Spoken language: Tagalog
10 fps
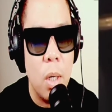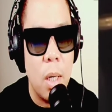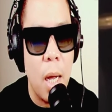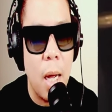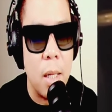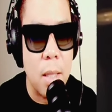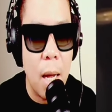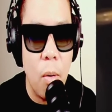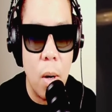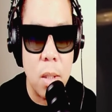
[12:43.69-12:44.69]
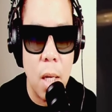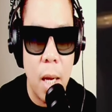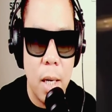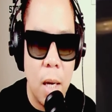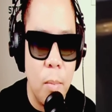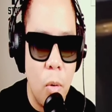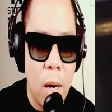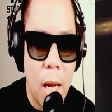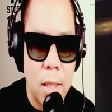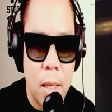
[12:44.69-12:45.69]
na ang tao kasi ay
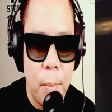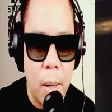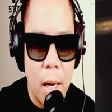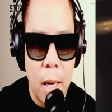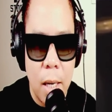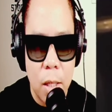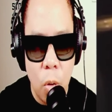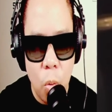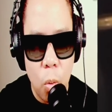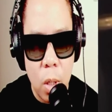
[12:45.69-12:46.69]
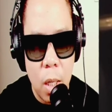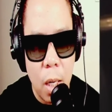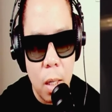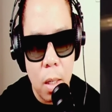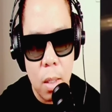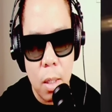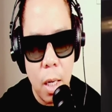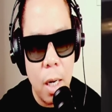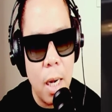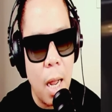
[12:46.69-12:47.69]
nagmula sa mga ganitong uri ng
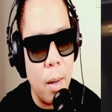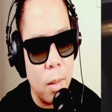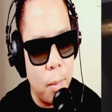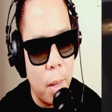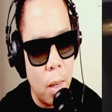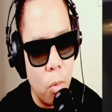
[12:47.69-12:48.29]
nilalang, 'di ba?